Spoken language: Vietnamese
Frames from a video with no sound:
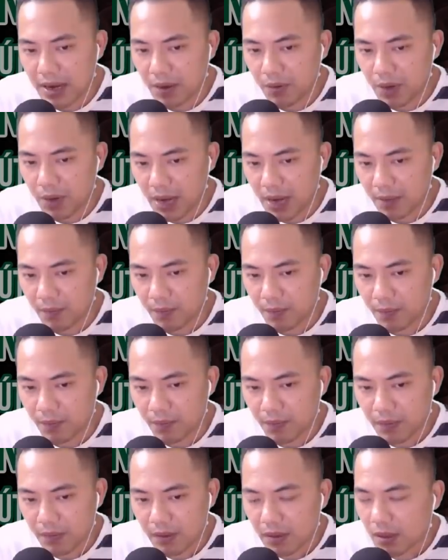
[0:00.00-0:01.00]
gãi đầu đáp:
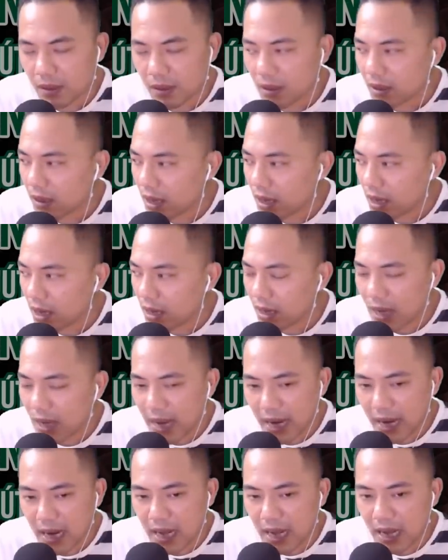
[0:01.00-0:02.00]

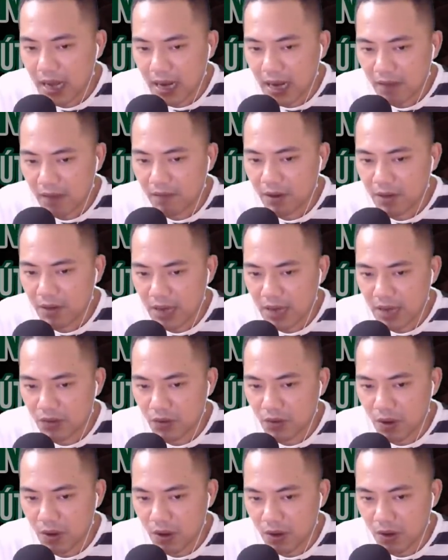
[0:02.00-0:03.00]
à, hay là hay là vào
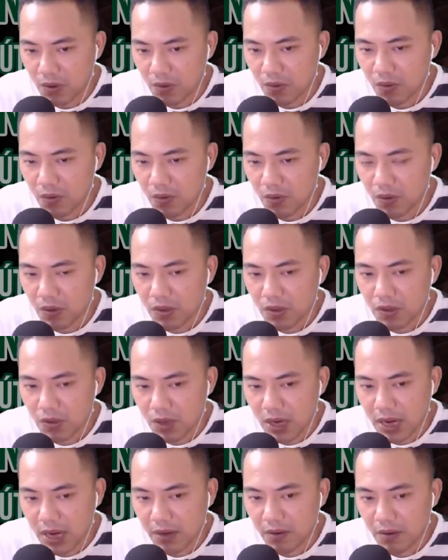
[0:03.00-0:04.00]
nhà rồi nói cụ,
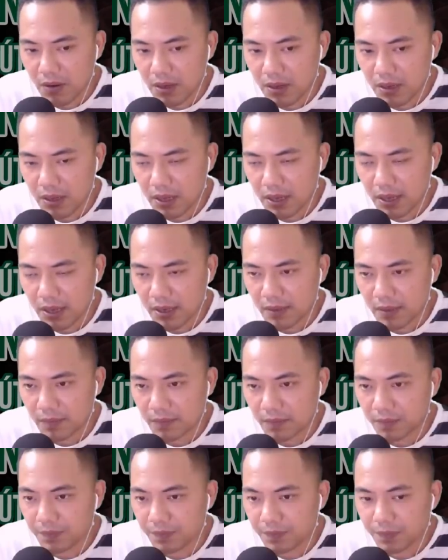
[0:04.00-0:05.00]
chuyện này có
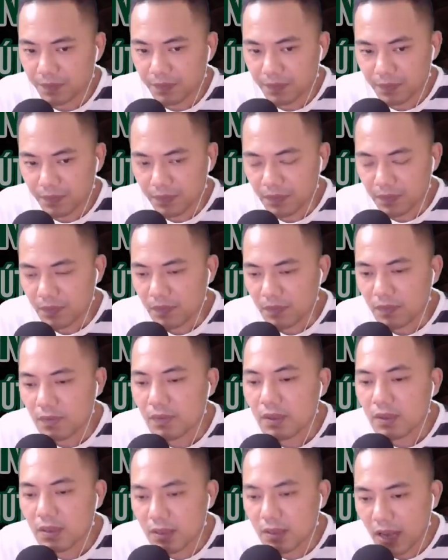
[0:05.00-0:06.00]
hơi...
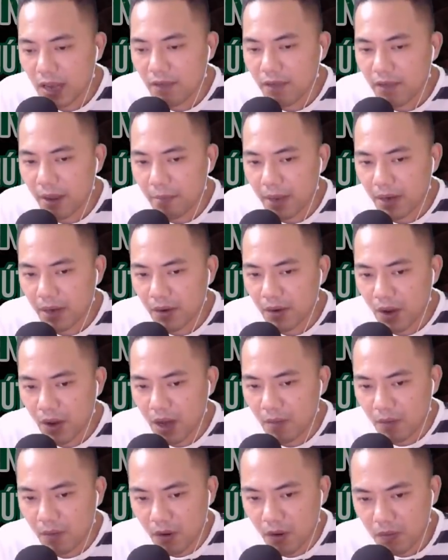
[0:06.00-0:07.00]
Thấy vẻ mặt
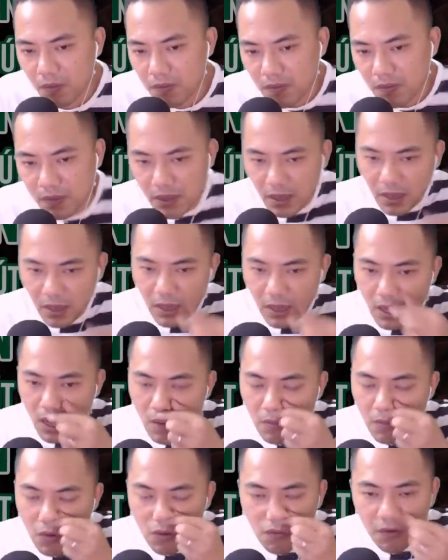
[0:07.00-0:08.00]
nó ấp úng,
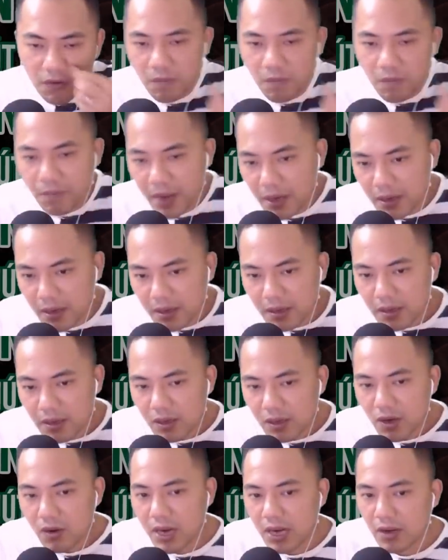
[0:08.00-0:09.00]
ông cụ Phong biết
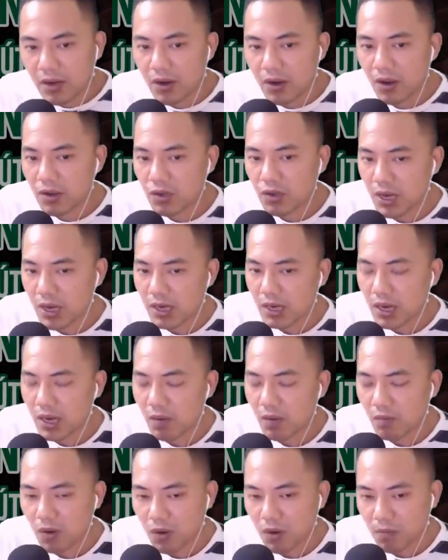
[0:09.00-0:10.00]
nó định nói
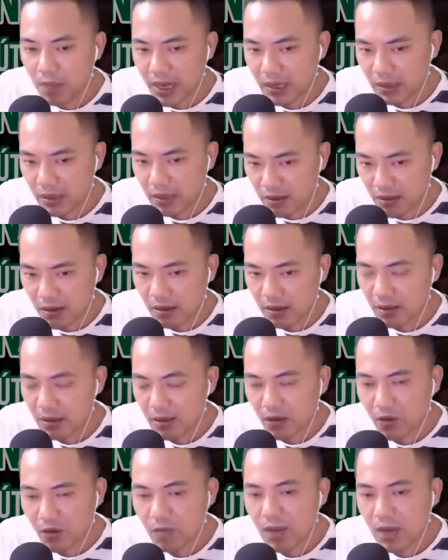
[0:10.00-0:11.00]
chuyện không có bình
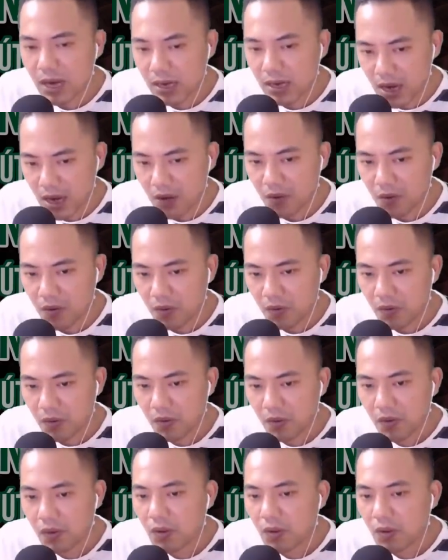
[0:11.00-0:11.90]
thường, cũng gật đầu.